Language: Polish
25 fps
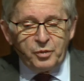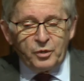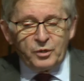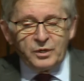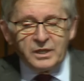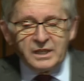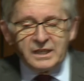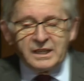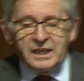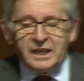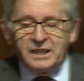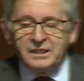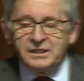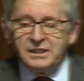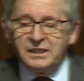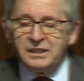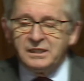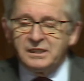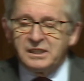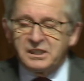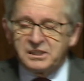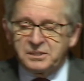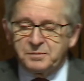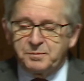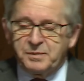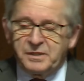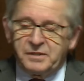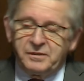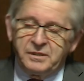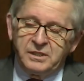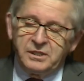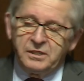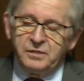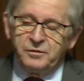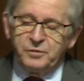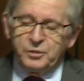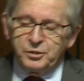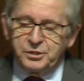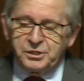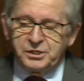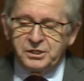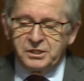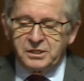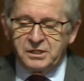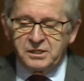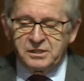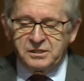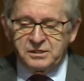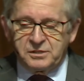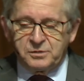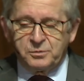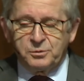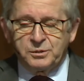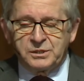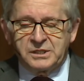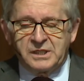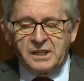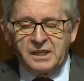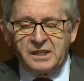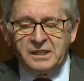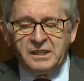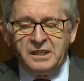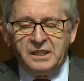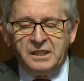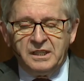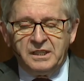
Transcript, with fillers: polegania na sprawiedliwości Chrystusa